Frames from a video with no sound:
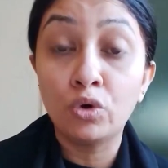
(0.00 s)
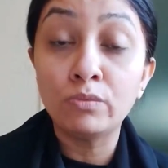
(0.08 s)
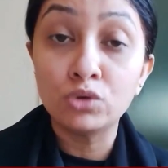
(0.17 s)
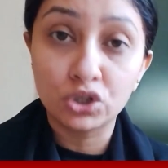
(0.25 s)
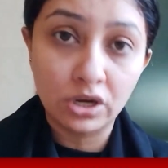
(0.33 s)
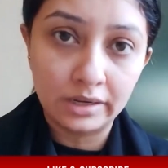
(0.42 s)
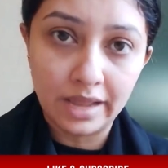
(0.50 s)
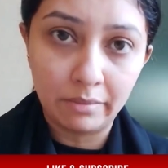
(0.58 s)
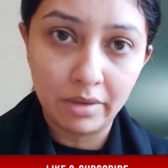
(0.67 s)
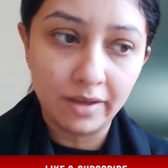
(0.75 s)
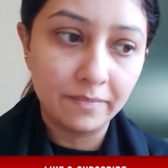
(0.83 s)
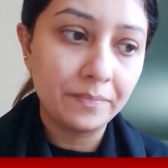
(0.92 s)
कोई मुश्किल
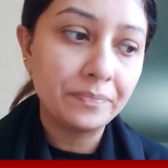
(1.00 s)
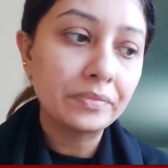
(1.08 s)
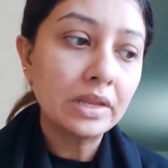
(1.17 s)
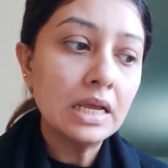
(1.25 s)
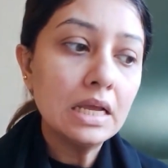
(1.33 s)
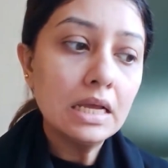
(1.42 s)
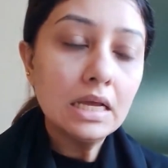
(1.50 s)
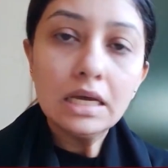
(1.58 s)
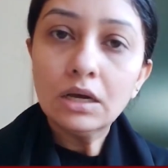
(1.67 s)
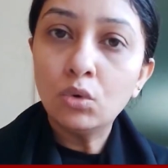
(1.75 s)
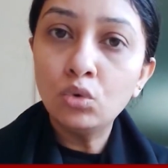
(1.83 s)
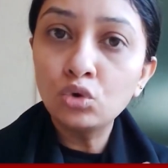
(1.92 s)
टाइम आए
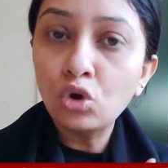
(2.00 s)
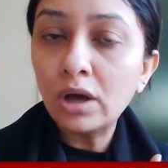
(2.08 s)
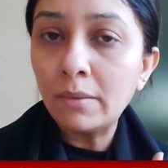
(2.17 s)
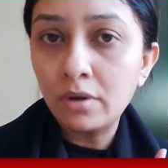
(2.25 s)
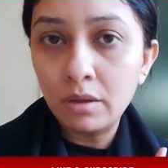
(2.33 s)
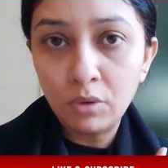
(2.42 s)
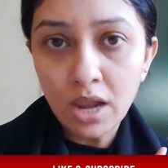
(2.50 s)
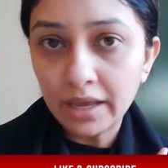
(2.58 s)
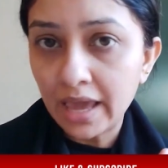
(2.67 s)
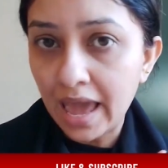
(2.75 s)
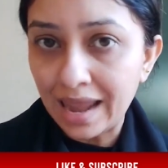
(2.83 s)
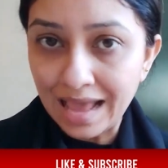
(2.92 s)
उनको कमरे में बुला
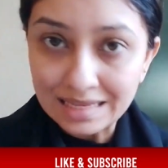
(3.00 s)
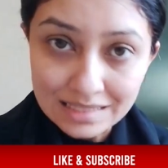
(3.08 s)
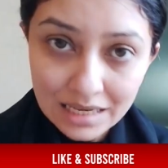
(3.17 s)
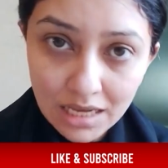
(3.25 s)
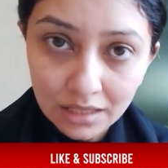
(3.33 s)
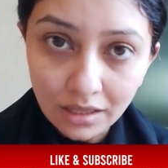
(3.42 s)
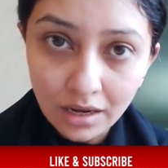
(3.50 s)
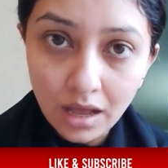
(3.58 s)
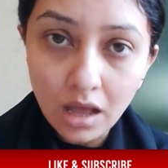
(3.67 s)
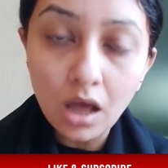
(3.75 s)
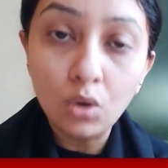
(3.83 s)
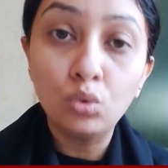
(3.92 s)
के हैरेस किया जाता
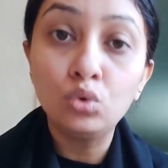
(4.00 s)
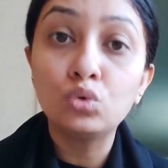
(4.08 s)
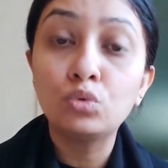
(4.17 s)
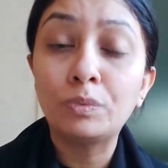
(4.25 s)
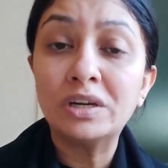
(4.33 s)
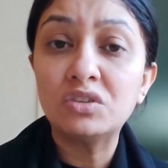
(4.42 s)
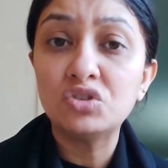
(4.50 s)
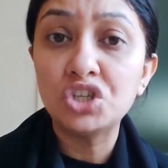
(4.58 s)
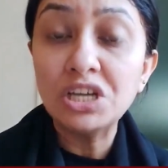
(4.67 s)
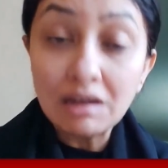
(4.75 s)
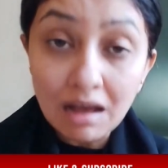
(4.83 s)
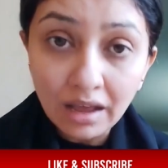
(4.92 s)
रहा उन पर
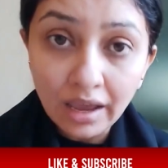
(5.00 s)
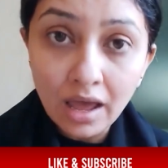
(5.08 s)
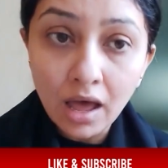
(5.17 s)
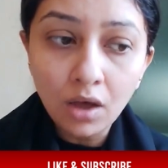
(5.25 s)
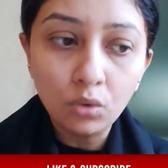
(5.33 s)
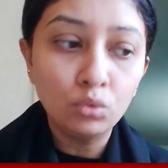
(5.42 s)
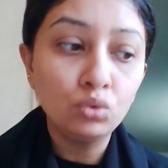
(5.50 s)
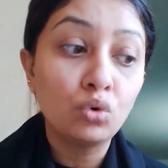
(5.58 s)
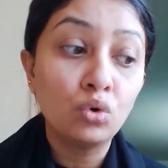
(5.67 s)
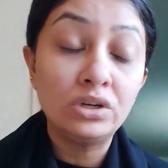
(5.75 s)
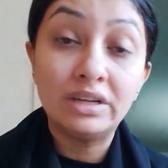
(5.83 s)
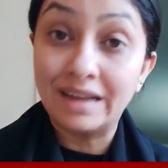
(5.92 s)
चीखा गया
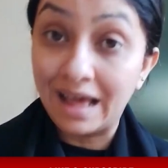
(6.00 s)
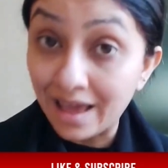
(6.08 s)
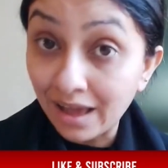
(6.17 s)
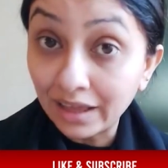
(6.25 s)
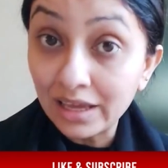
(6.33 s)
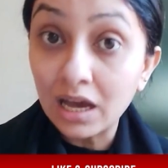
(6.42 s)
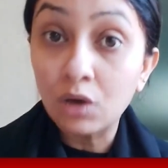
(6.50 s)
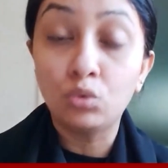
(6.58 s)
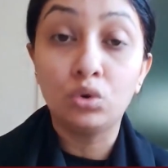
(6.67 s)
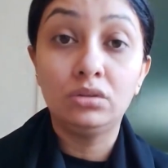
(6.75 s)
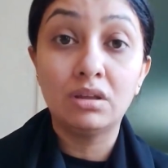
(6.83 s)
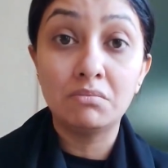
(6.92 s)
उनको डराया गया
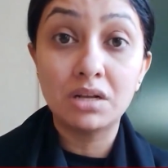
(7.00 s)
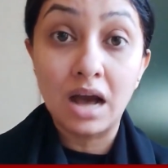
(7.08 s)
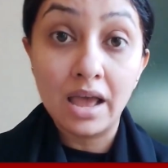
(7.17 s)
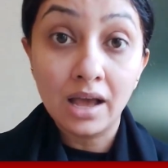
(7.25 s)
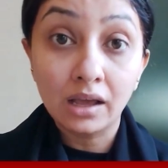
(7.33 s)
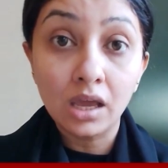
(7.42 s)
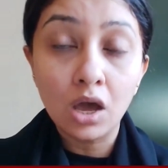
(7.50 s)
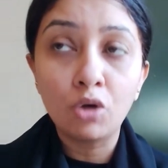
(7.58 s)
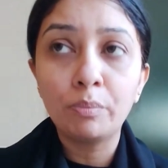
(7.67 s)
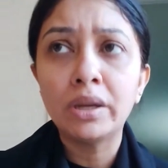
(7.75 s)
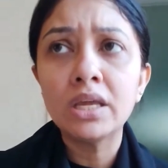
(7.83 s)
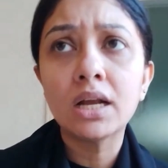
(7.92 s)
उनको धमकाया गया
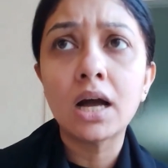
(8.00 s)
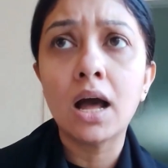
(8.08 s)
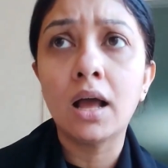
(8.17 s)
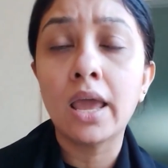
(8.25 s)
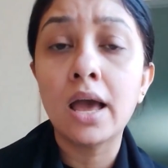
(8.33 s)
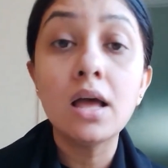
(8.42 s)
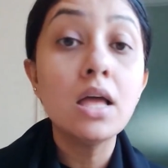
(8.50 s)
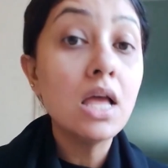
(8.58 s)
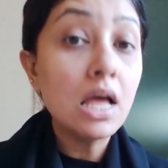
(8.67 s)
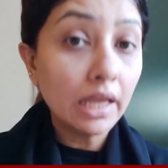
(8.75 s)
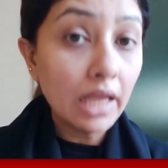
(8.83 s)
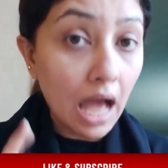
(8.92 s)
और फिर ये कहा गया
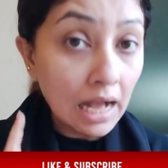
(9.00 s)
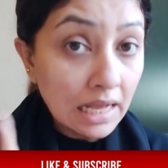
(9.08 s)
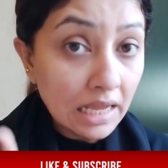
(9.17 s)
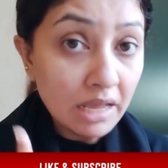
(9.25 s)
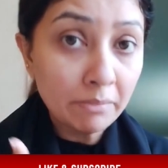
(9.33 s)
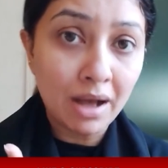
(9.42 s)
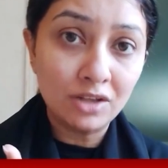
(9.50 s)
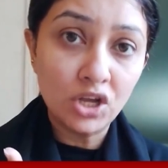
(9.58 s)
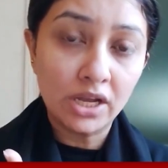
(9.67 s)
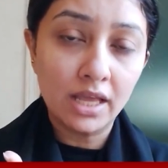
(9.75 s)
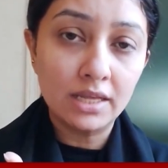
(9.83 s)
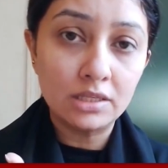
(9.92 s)
कि अगर ये बात
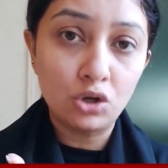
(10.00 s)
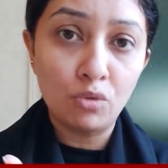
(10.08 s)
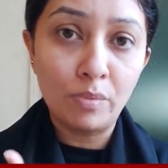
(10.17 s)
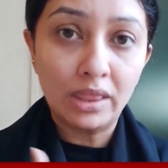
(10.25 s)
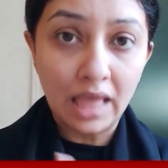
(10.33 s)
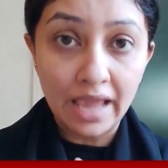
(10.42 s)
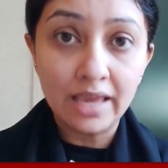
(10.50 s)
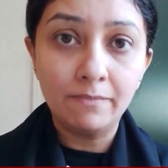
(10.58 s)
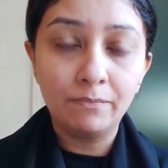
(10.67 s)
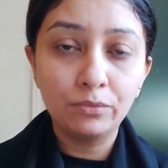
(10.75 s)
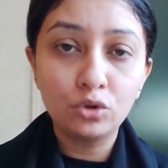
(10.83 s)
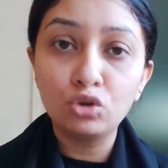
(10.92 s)
जाके किसी को बताई
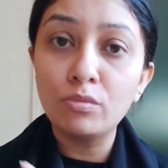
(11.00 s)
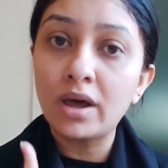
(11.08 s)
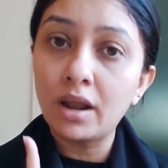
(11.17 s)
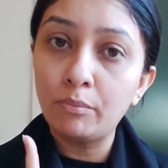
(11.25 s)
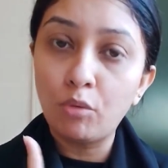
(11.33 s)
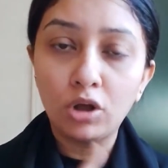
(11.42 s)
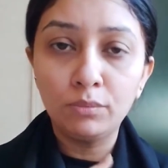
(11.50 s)
तो तुम्हारा बहुत